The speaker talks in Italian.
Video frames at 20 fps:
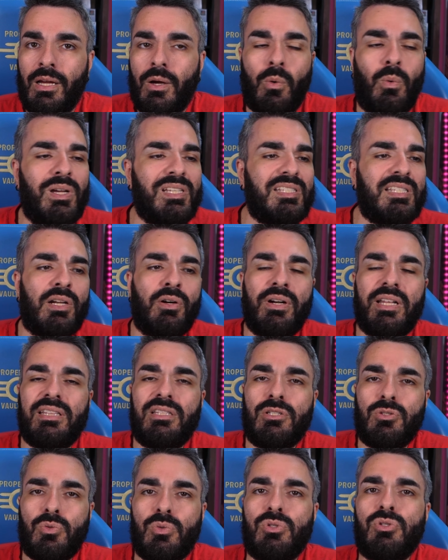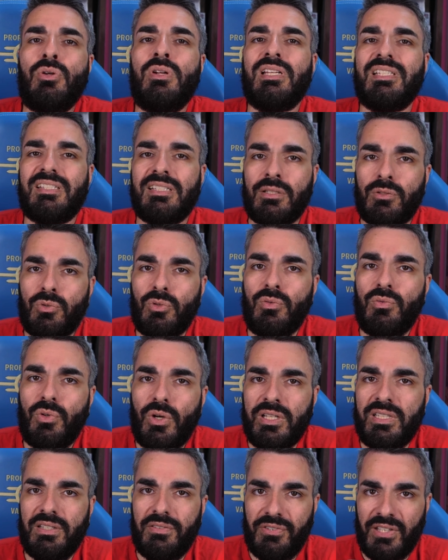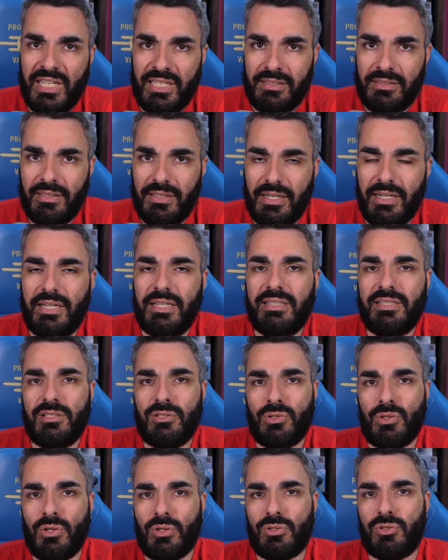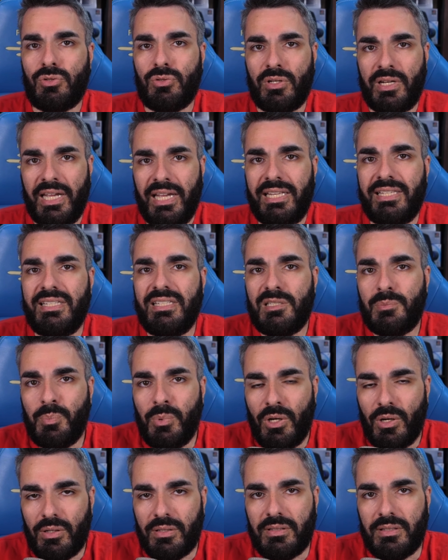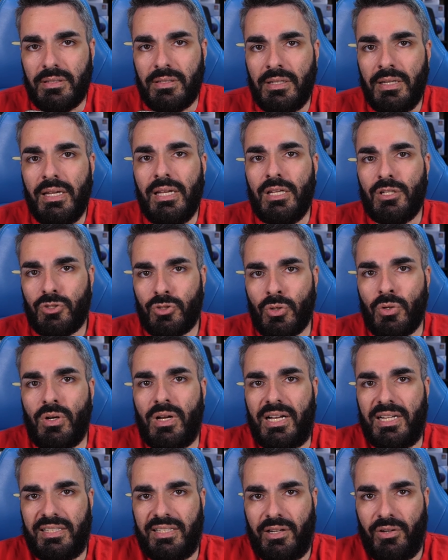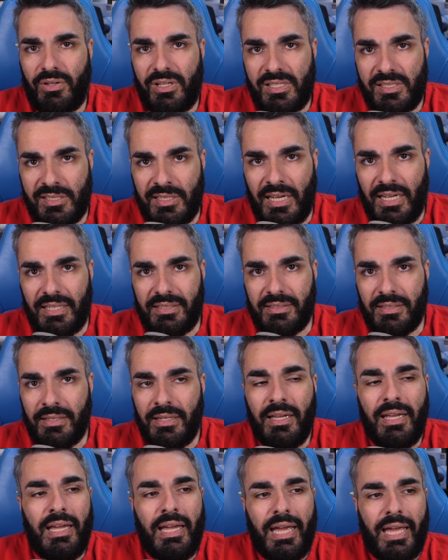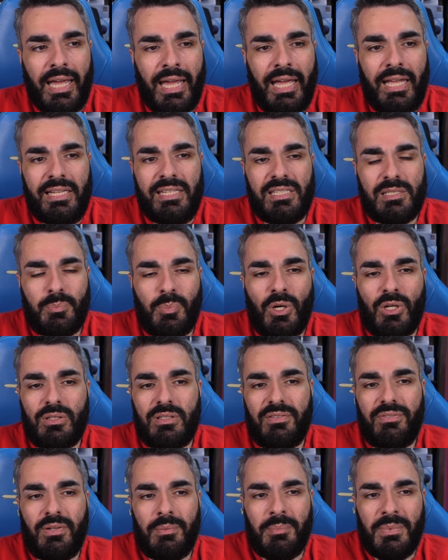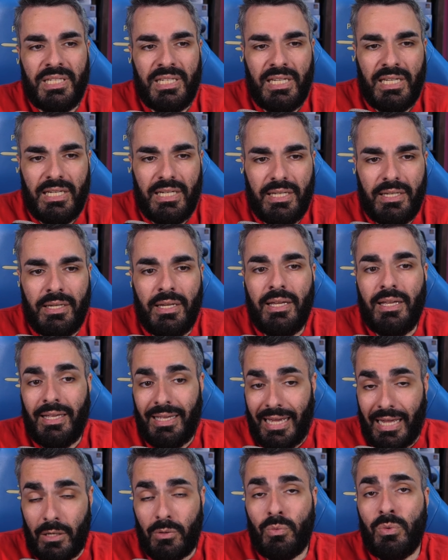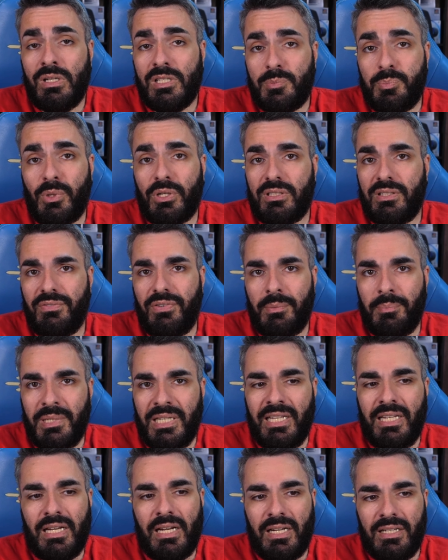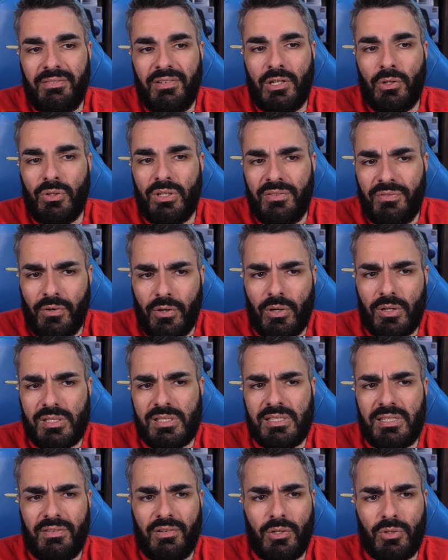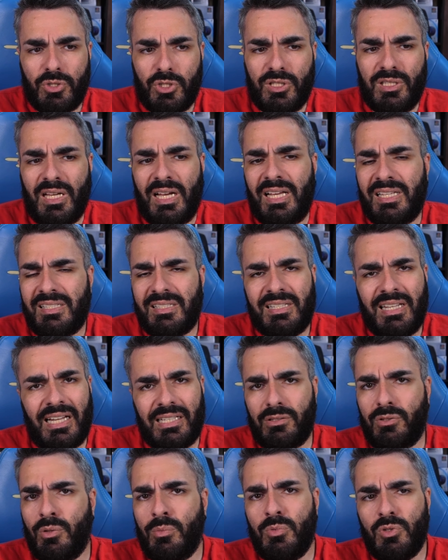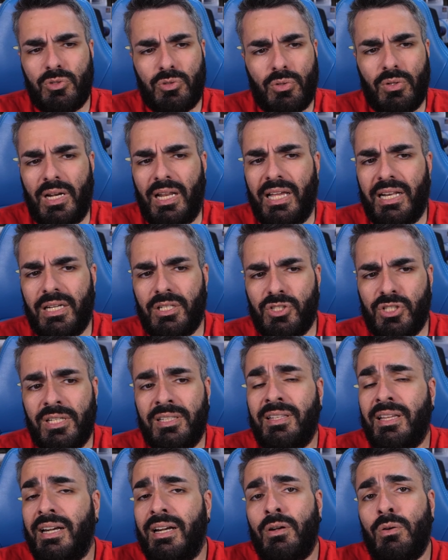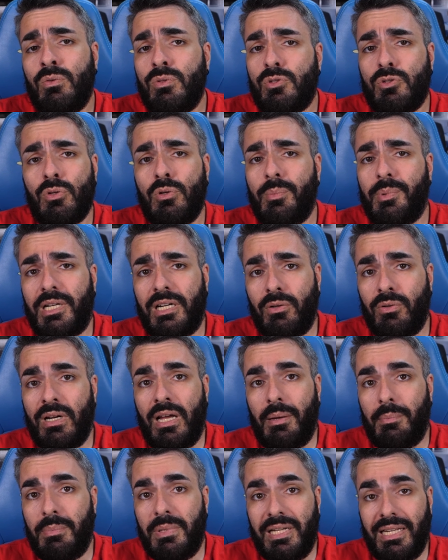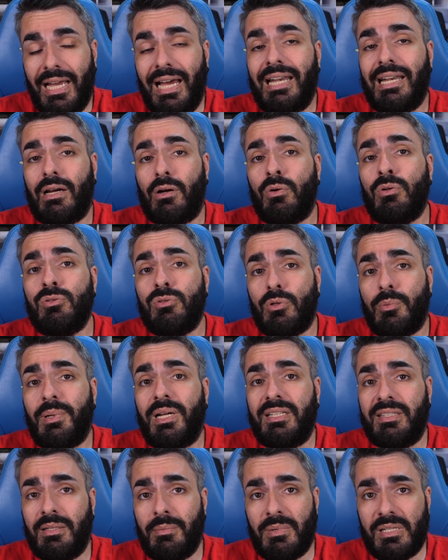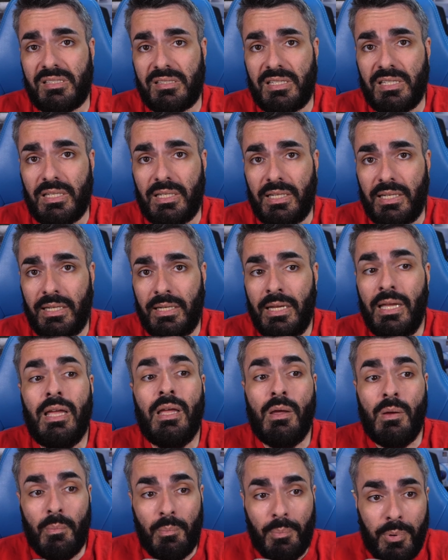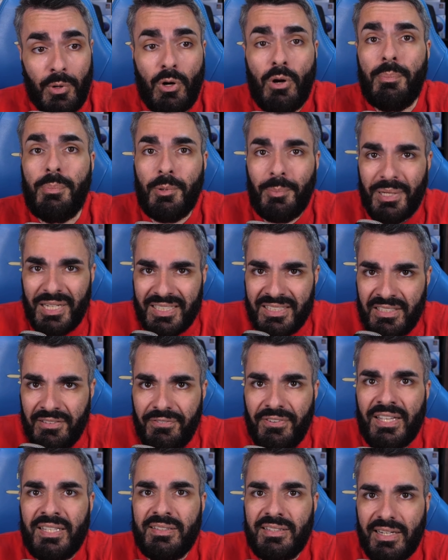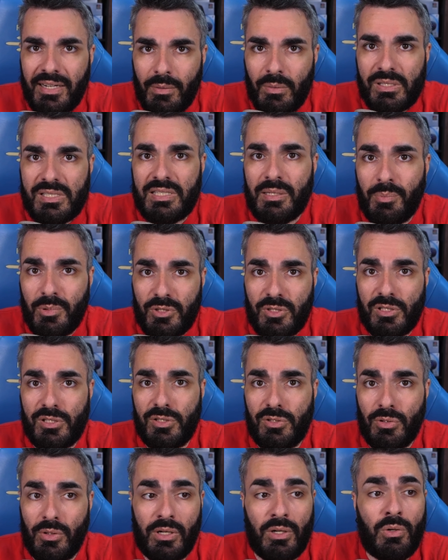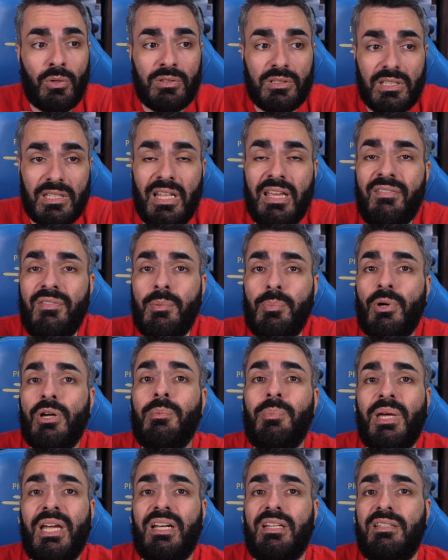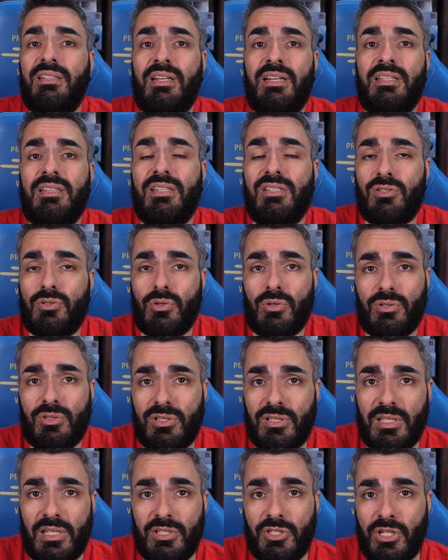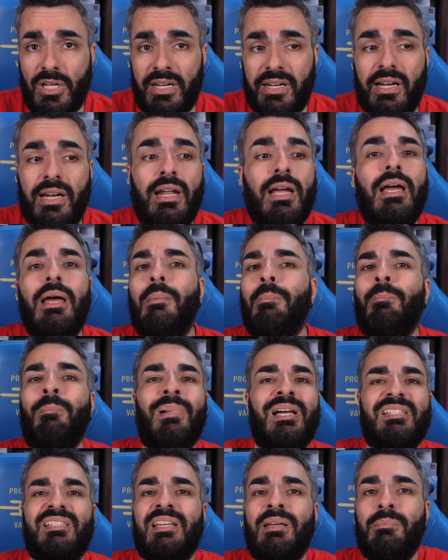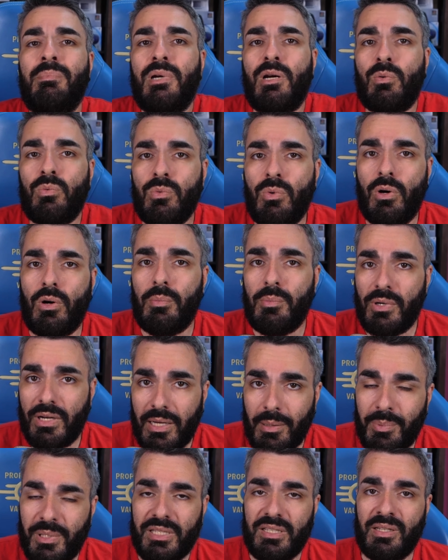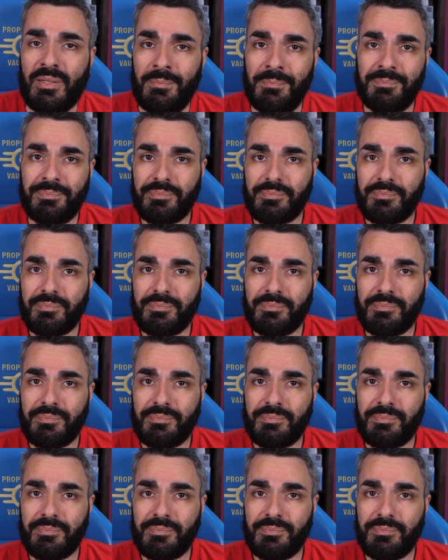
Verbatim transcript: Questa non è discussione. Se tu vuoi difendere il discorso che gli sport sono categorizzati e gli sport femminili Alcuni sport femminili a livello di forza, velocità, scatto muscolare, eccetera, non sono paragonabili alla controparte maschile. Proprio per difendere questa posizione non ti devi poi perdere in discorsi del genere, ma sembra un uomo, capite?